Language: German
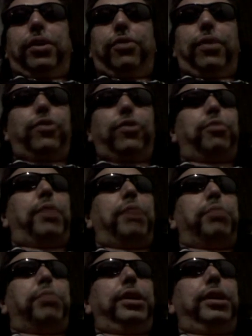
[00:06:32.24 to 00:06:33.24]
das war so
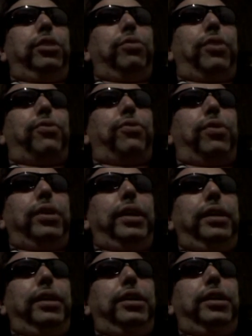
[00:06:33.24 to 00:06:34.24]
mein Bericht übers
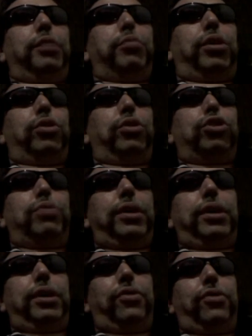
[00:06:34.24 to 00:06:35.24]
Wochenende hier in
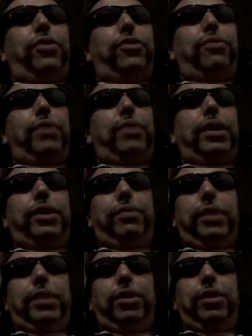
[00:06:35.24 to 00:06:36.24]
Braunschweig. Ansonsten war
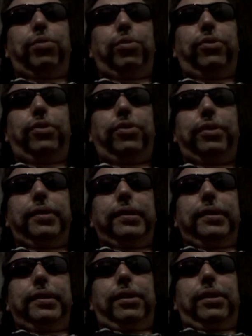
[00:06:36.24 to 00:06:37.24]
recht wenig los.
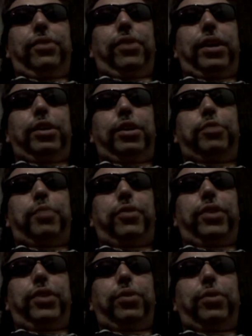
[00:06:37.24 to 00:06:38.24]
Es sei denn, es
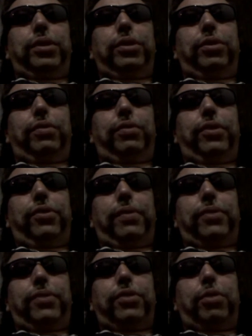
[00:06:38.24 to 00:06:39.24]
passiert heute noch was,
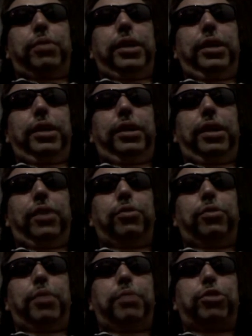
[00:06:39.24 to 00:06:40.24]
aber das glaube ich nicht.
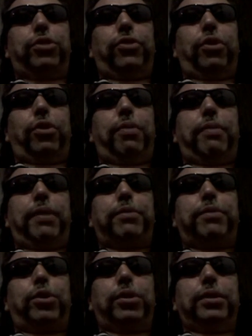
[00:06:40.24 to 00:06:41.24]
Also bleibt schön sauber,
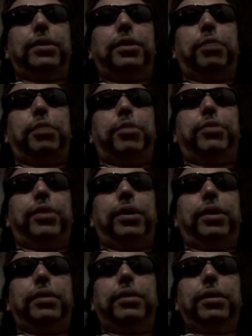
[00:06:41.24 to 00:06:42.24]
bleibt trocken, damit
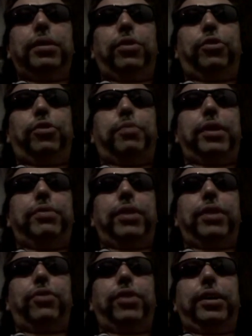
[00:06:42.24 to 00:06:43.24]
wir uns bald
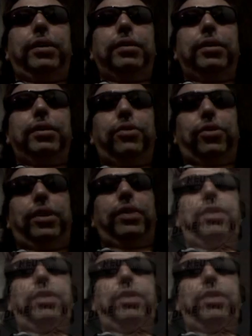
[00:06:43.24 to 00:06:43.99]
wieder sehen zu